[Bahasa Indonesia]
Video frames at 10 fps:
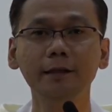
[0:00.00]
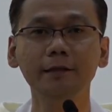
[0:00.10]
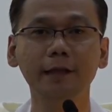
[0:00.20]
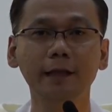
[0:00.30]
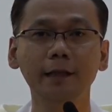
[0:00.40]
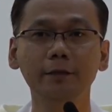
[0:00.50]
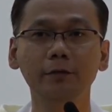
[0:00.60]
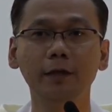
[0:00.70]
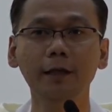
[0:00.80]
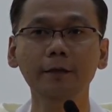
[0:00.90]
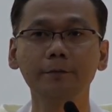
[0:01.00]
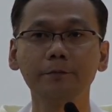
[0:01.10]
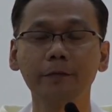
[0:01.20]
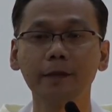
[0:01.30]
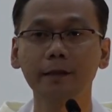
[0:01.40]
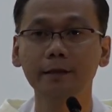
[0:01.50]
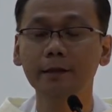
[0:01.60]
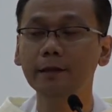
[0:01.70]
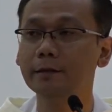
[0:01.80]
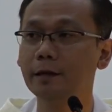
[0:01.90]
dengan cara itulah
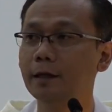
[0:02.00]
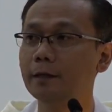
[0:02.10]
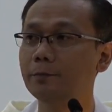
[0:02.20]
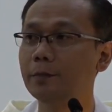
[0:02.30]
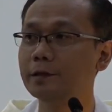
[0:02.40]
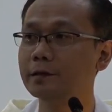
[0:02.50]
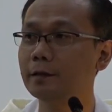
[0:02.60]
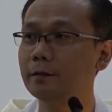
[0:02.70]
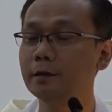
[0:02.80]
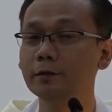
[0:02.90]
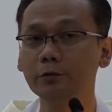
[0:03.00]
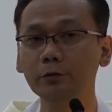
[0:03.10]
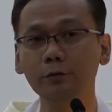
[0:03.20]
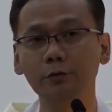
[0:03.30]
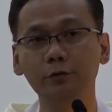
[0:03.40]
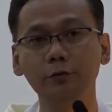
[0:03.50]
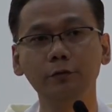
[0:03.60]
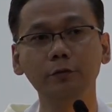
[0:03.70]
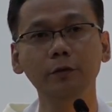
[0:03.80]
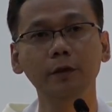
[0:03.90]
kita bisa
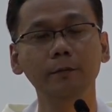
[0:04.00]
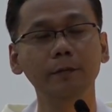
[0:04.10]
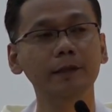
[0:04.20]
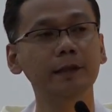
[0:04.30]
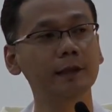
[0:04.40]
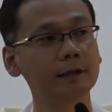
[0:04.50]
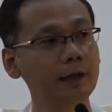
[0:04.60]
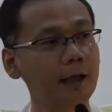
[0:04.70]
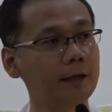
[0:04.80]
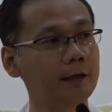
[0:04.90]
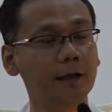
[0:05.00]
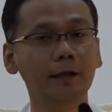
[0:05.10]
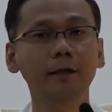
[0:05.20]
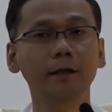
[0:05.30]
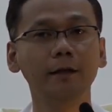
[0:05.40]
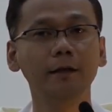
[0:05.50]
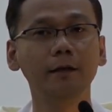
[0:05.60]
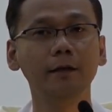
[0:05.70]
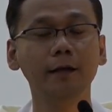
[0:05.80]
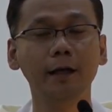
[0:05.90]
sungguh-sungguh menjadi tanda
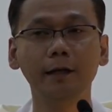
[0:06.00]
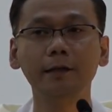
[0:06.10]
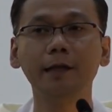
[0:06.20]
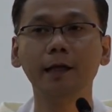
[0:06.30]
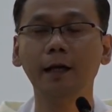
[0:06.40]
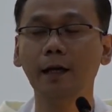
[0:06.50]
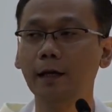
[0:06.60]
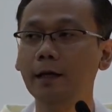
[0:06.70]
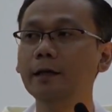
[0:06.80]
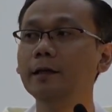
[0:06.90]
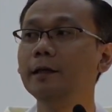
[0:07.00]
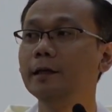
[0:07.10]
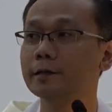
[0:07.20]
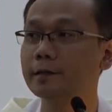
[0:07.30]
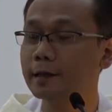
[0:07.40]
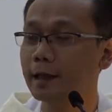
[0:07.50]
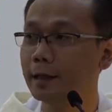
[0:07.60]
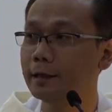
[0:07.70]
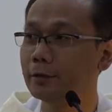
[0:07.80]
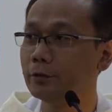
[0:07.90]
kehadiran Allah,
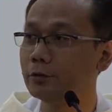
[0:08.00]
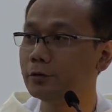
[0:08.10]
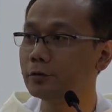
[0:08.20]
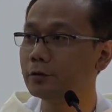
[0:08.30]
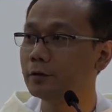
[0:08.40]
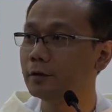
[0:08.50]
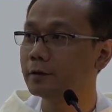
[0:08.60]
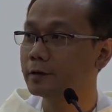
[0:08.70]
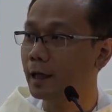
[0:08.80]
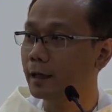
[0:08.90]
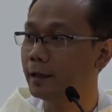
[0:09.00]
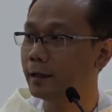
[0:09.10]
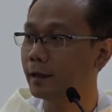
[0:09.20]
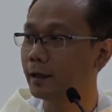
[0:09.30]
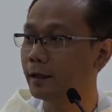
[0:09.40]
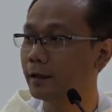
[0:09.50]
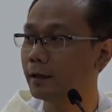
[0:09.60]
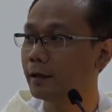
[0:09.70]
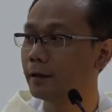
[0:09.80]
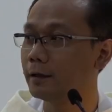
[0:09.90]
sekaligus sarana
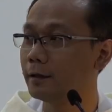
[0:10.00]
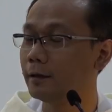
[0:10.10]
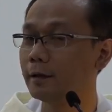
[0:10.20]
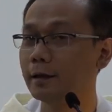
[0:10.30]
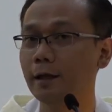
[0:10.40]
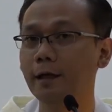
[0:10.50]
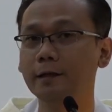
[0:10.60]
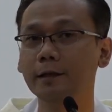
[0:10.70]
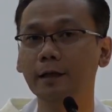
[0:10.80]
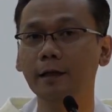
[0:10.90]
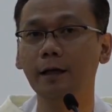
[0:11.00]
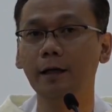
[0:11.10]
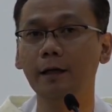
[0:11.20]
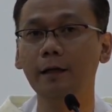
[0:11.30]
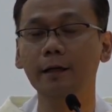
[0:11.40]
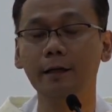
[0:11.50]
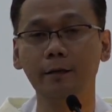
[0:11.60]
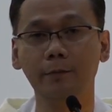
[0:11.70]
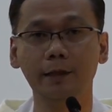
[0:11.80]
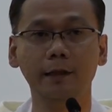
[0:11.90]
kehadiran Allah,
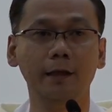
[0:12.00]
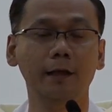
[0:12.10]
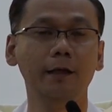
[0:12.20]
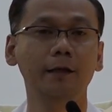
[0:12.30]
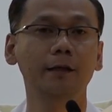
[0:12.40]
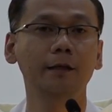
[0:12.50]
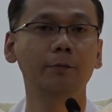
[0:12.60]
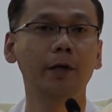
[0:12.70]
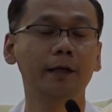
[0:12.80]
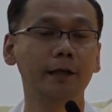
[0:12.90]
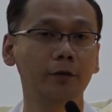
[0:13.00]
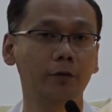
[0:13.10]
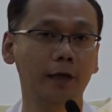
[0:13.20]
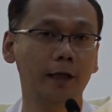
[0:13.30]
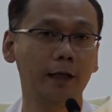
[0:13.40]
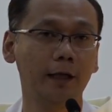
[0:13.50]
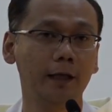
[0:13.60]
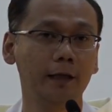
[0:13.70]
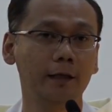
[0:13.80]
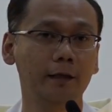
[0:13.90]
rahmat Allah bagi orang
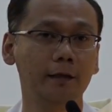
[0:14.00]
lain.